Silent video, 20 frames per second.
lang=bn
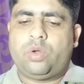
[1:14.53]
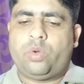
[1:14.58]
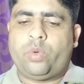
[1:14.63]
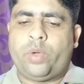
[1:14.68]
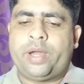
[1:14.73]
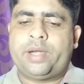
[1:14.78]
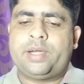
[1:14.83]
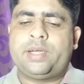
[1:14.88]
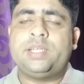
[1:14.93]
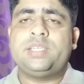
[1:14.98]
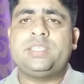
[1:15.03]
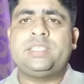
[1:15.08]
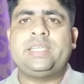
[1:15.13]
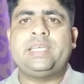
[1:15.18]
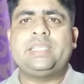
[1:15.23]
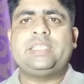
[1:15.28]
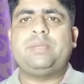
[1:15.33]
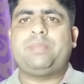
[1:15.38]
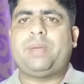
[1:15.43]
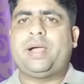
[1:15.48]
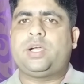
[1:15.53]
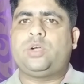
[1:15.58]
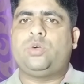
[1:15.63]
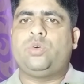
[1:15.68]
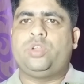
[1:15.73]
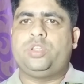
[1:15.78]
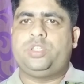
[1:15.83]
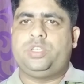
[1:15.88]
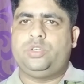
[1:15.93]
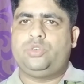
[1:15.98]
কয়েকটা স্টেজে ভাগ
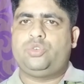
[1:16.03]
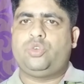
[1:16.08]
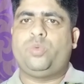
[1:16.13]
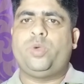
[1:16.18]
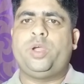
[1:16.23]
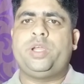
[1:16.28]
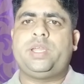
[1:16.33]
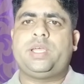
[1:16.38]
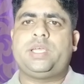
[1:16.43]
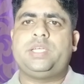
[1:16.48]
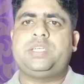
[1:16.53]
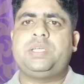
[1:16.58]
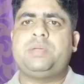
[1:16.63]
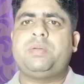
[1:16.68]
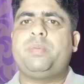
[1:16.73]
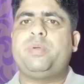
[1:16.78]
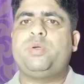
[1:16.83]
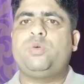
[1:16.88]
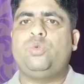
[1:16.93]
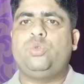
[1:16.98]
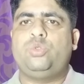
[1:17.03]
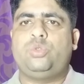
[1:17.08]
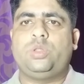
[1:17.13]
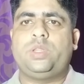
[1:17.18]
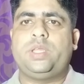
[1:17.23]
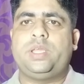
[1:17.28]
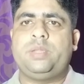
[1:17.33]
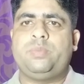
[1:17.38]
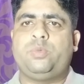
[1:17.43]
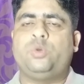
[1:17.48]
করেছি সময়টাকে সেইভাবে গুরুত্ব
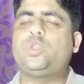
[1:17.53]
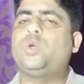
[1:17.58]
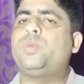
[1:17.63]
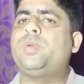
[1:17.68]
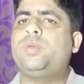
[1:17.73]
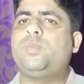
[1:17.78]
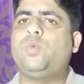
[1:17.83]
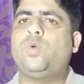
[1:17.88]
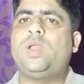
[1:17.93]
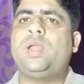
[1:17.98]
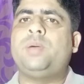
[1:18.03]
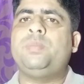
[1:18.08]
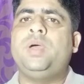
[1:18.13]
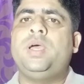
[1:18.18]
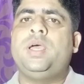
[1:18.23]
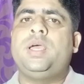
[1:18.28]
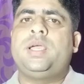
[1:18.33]
দেয়নি প্রথমেই বললাম